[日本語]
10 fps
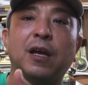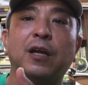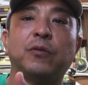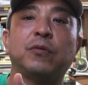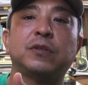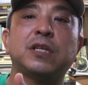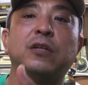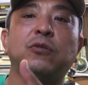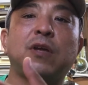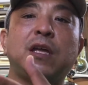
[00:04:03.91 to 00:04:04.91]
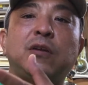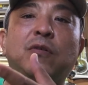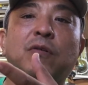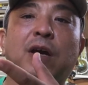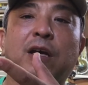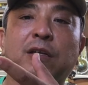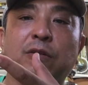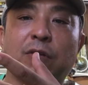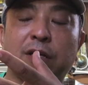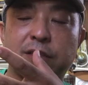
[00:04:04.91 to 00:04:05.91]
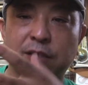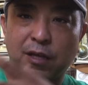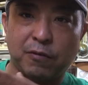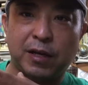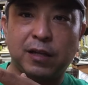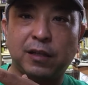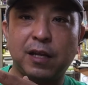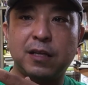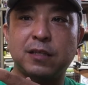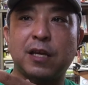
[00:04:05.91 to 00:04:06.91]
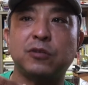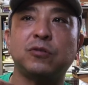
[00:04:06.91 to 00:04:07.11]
あのちゃんと栄養があるのが使われて最